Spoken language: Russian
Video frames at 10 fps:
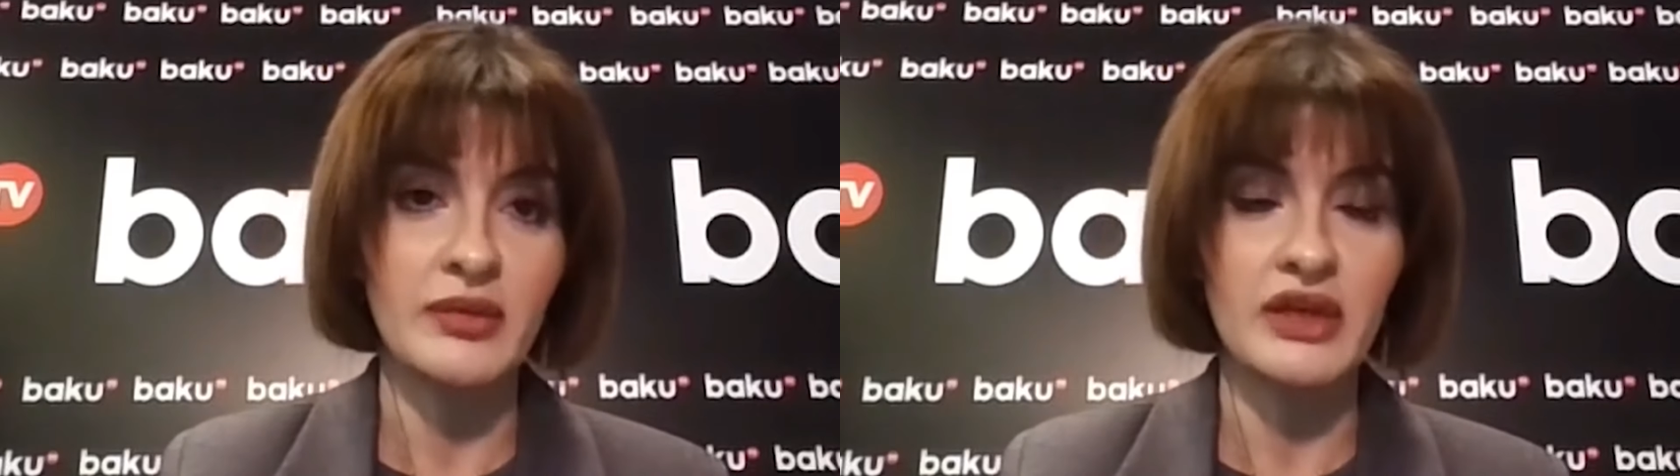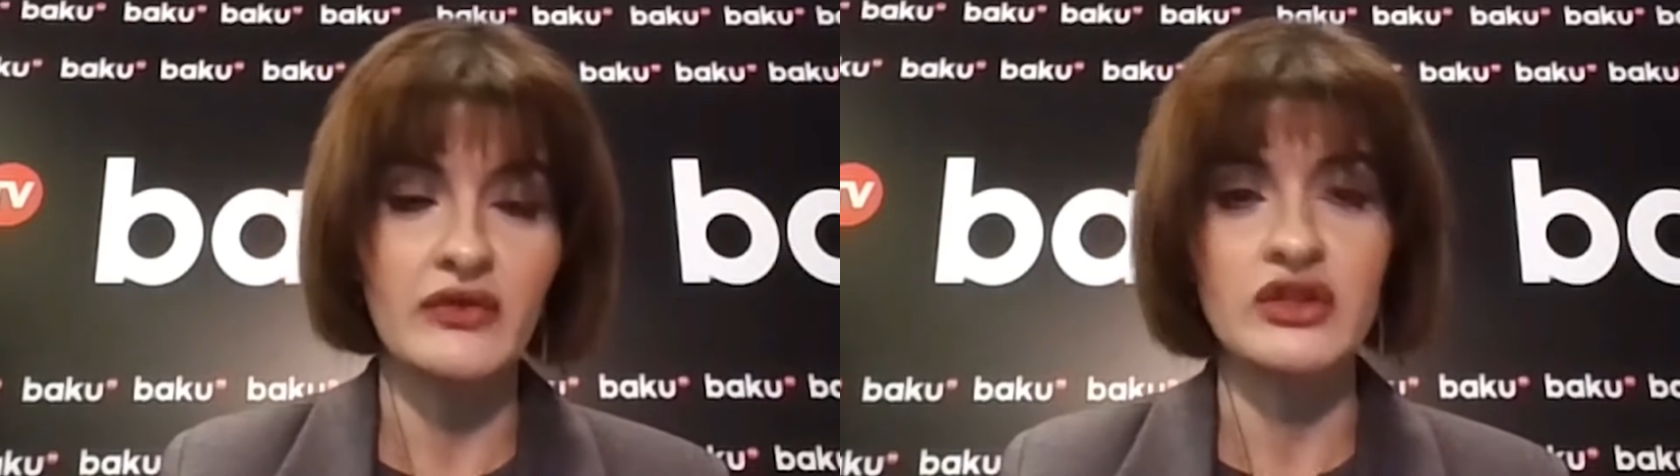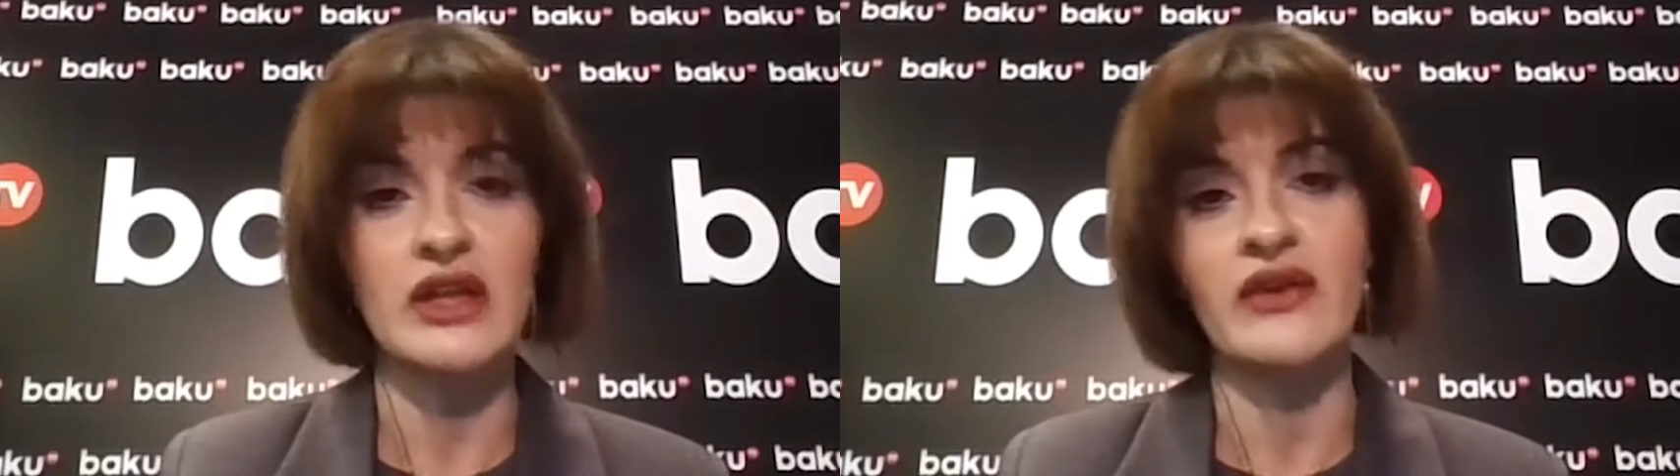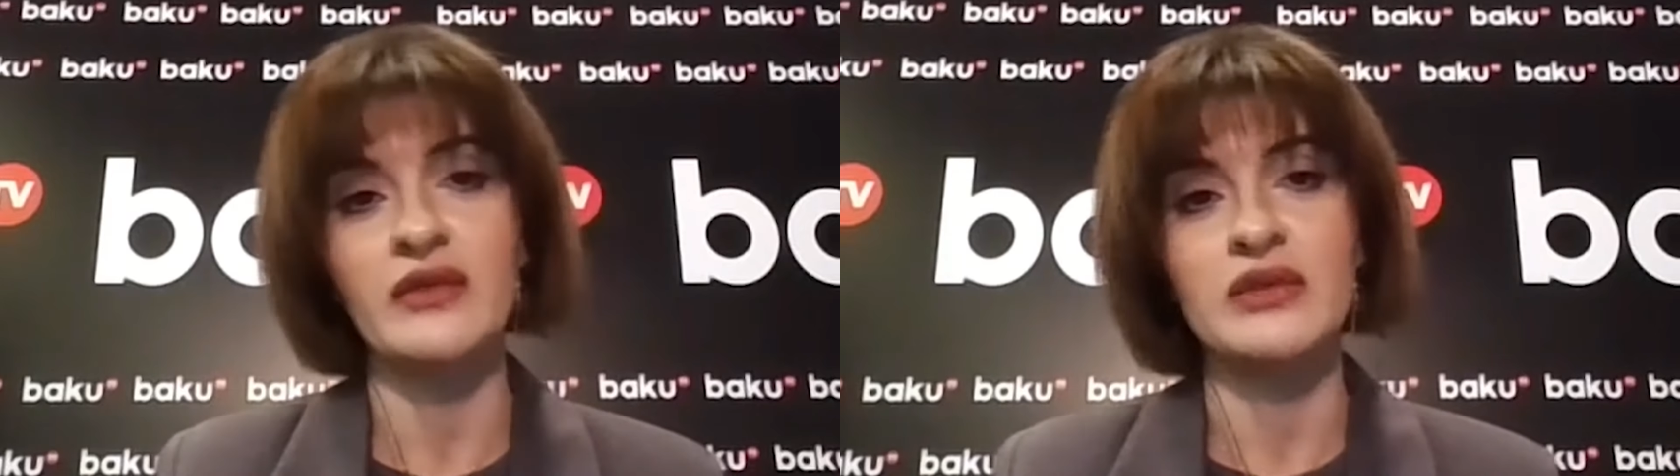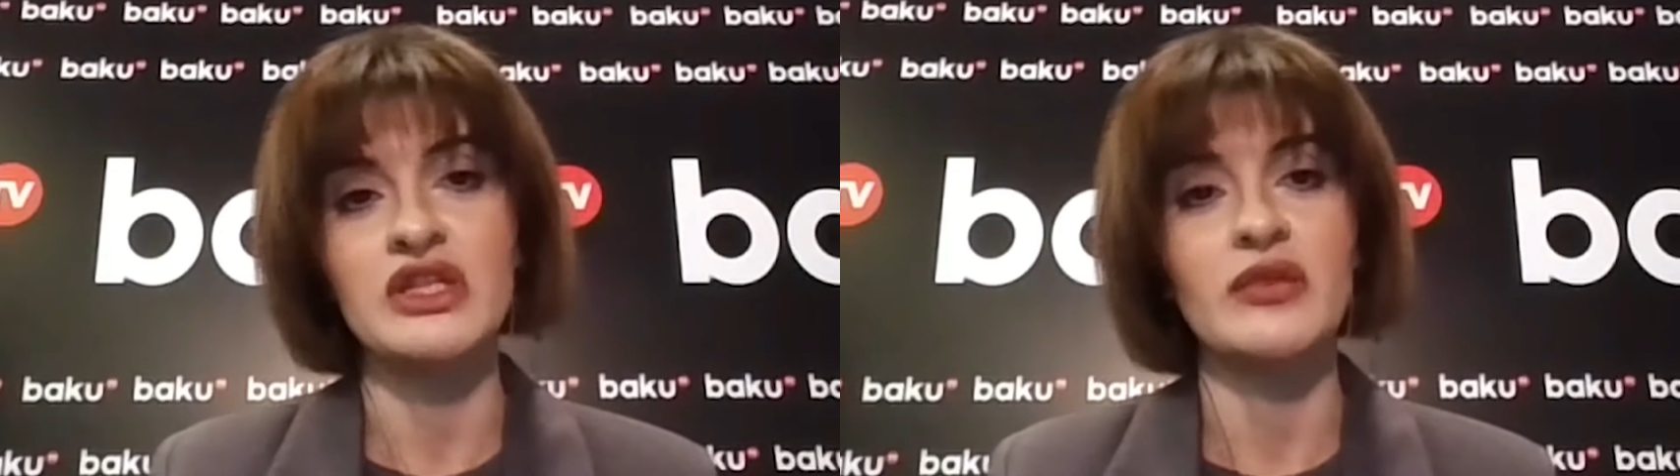по его
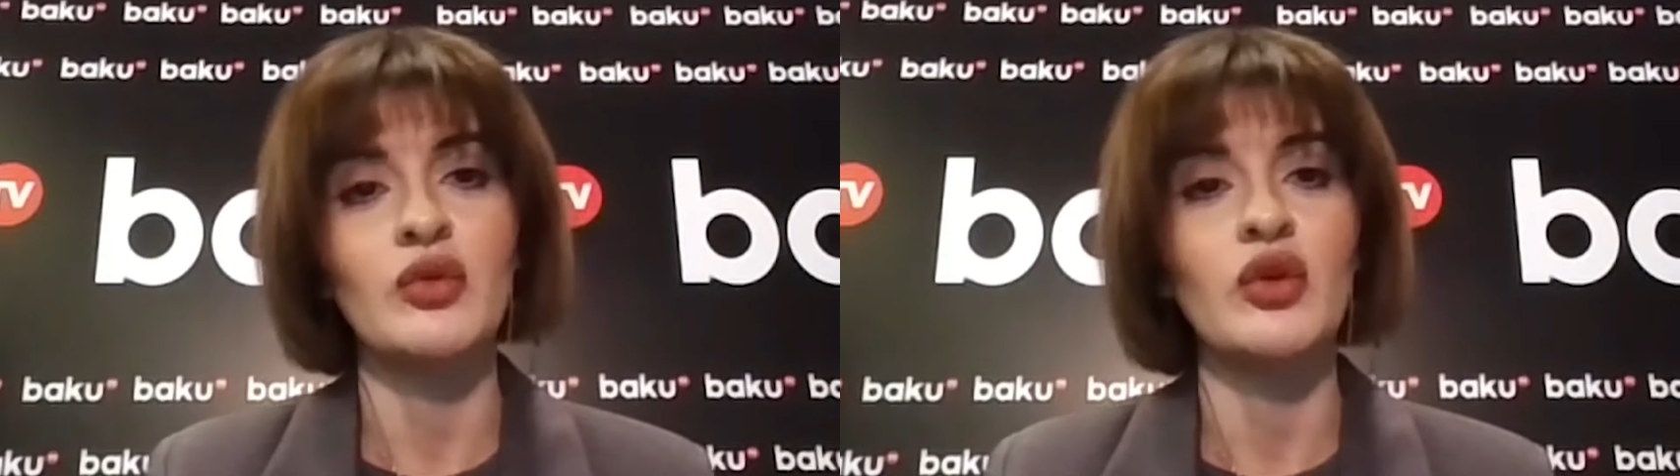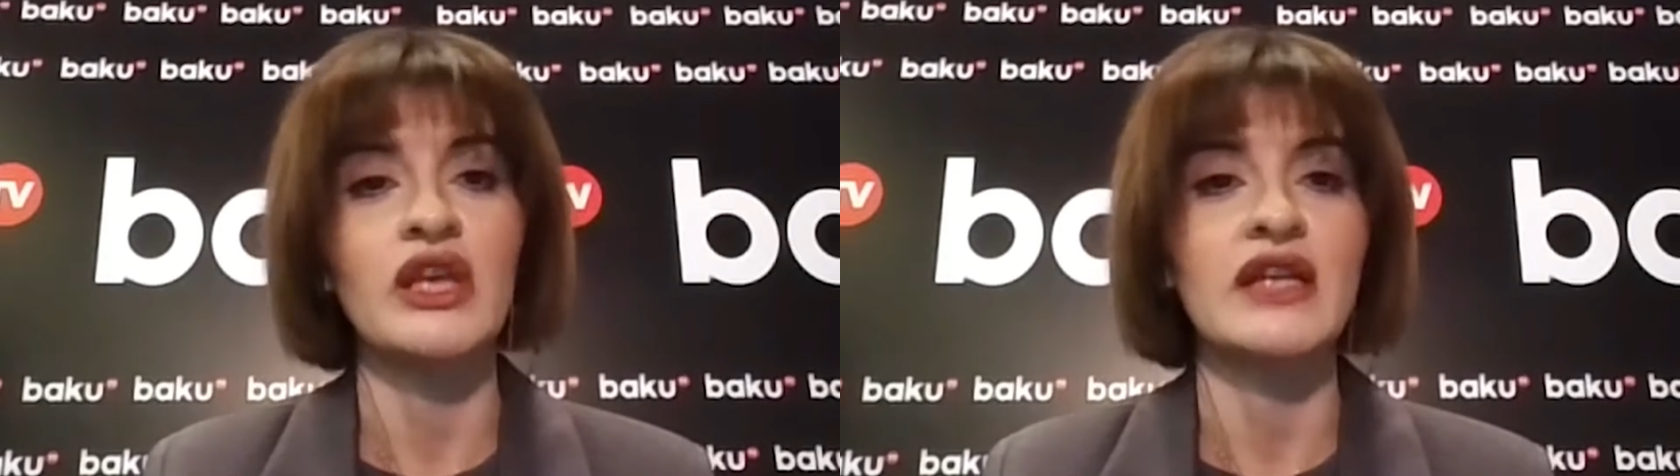словам, до сих пор не